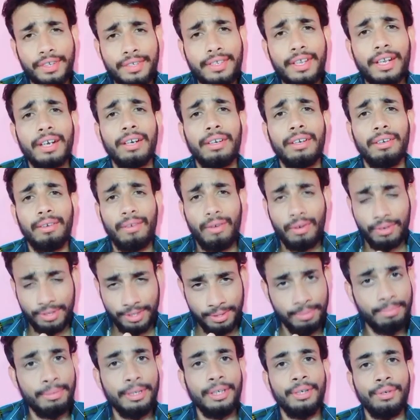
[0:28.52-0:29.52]
ज़्यादा
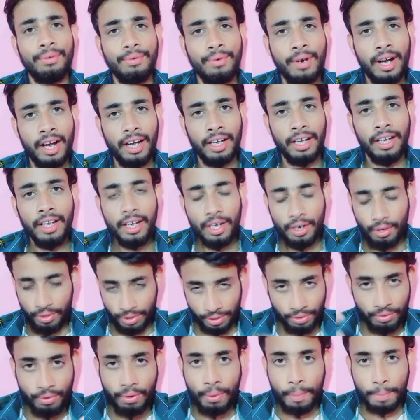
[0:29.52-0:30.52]
लॉस भी हुआ
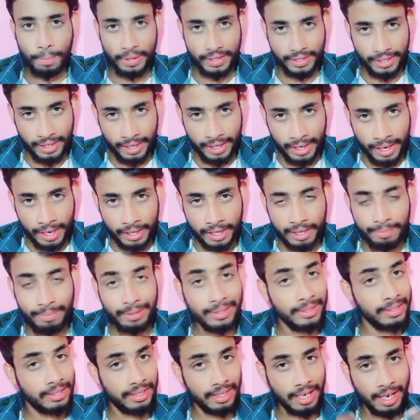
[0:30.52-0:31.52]
और उम्मीदें हैं कि
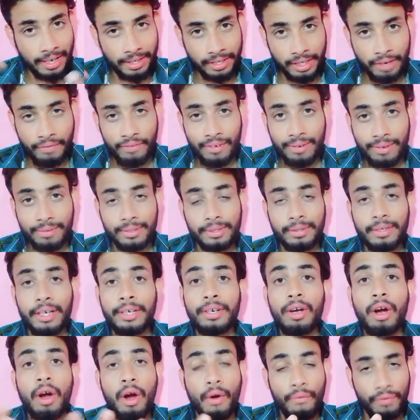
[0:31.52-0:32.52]
भाई सैटरडे फिफ्टी
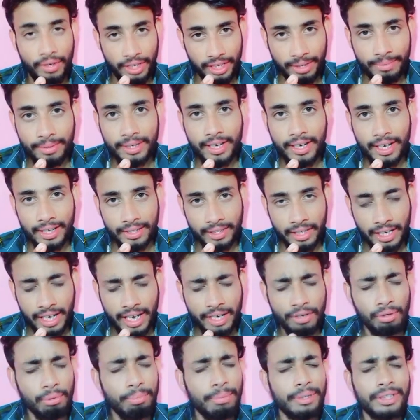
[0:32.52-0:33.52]
एंड ऑफ डे भी रहता
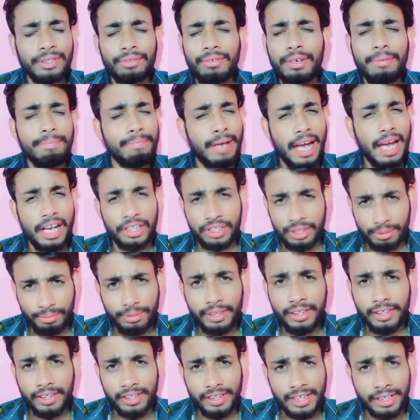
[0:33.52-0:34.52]
है एंड ऊपर से कोई मैच
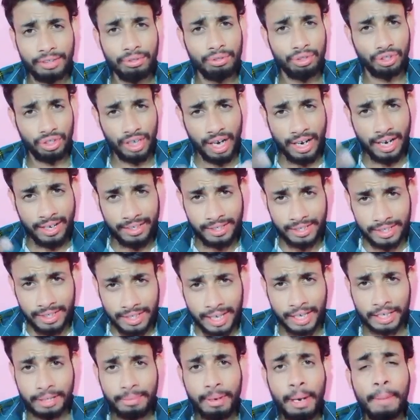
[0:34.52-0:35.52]
भी नहीं है तो
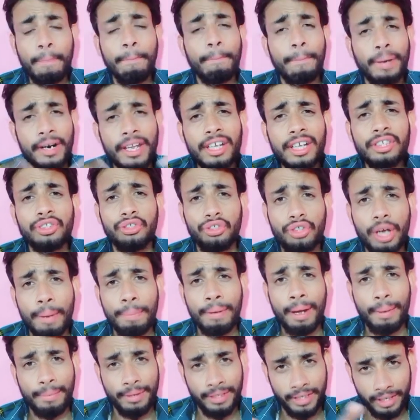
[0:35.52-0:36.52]
चांसेस हैं कि भाई बड़ा
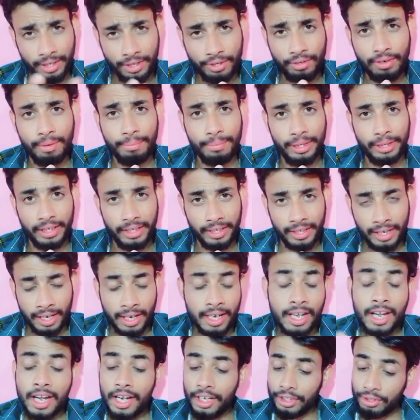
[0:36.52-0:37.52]
जब हमें देखने को
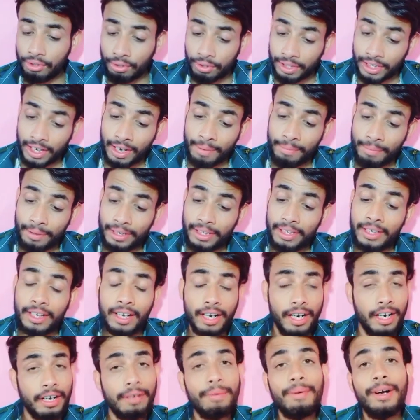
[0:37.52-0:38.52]
मिलेगा तो क्या भाई
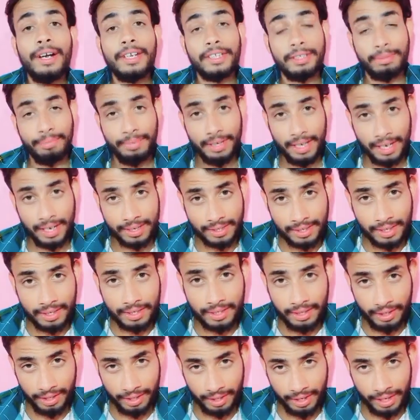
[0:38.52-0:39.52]
एडवांस में ऐसा
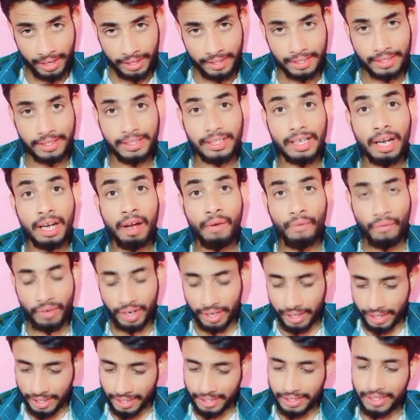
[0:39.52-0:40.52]
दिख रहा है या
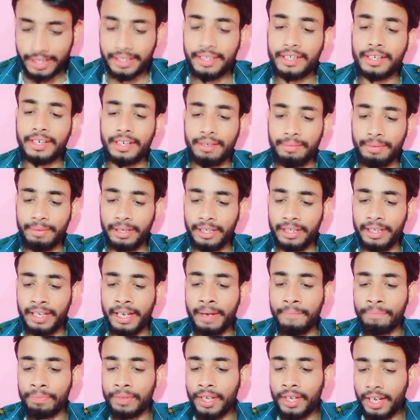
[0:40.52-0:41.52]
फिर नहीं ये देखने वाले
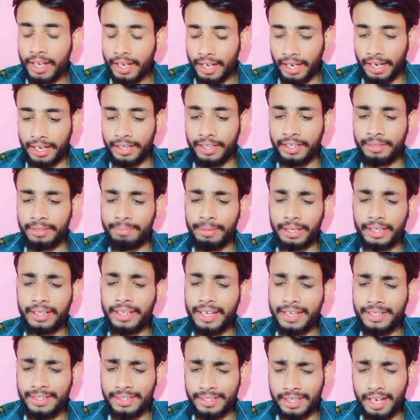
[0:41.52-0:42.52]
हैं एंड uh,
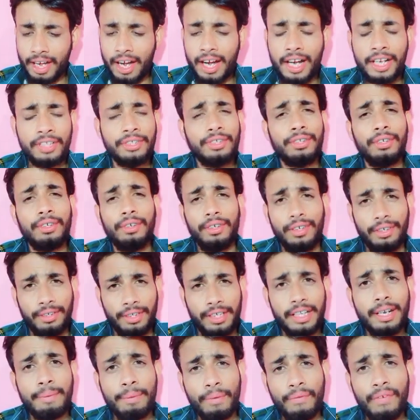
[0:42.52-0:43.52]
बाकी गाइस आज
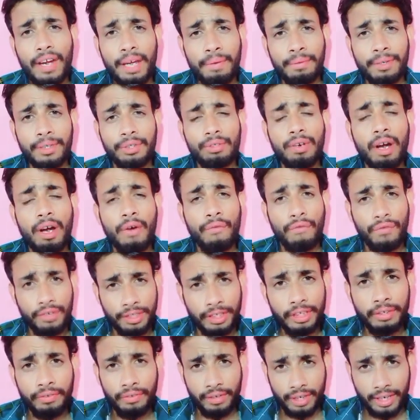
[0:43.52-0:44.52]
डे नंबर फाइव की जो
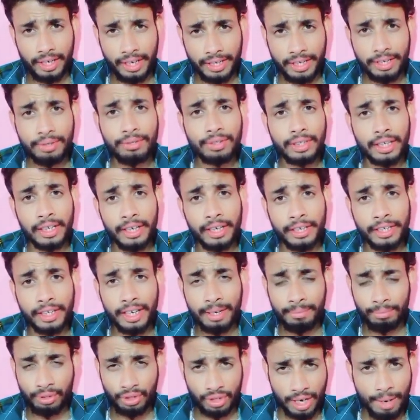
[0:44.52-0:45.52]
ऑफिशियली फिगर आई है उसके रिलेटेड
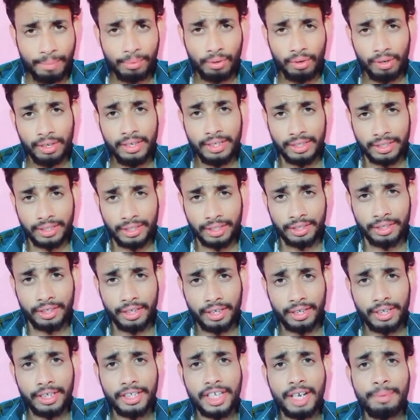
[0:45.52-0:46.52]
हम शाम को ही डिस्कस
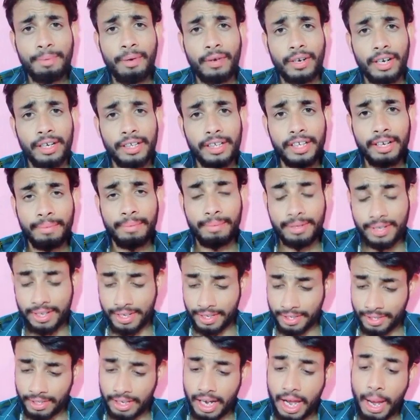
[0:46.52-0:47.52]
करेंगे जब हमारा डे नंबर
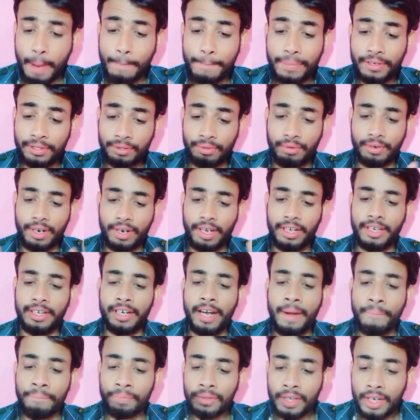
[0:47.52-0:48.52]
सिक्स का एपिसोड
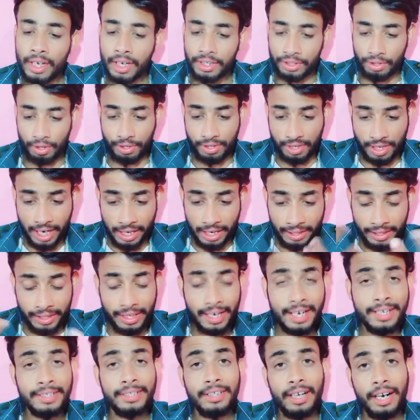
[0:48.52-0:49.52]
आएगा तो डायरेक्टली
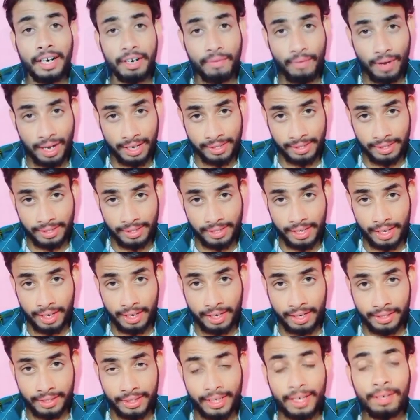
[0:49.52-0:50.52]
गाइस एडवांस
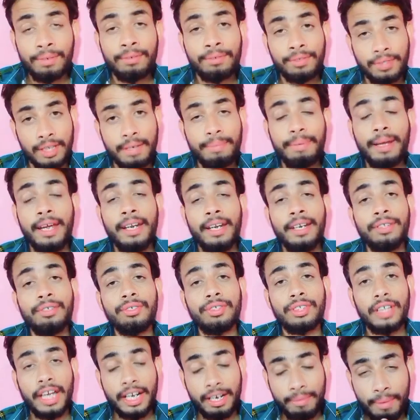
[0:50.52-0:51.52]
देख लेते हैं उससे पहले
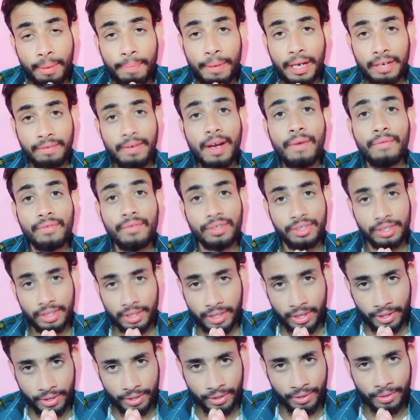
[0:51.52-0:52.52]
जो चैनल पर पहली बार
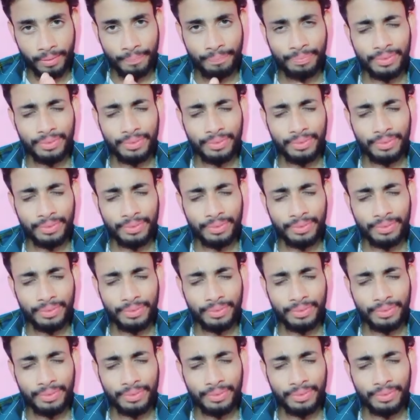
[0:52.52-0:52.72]
विजिट कर रहे हो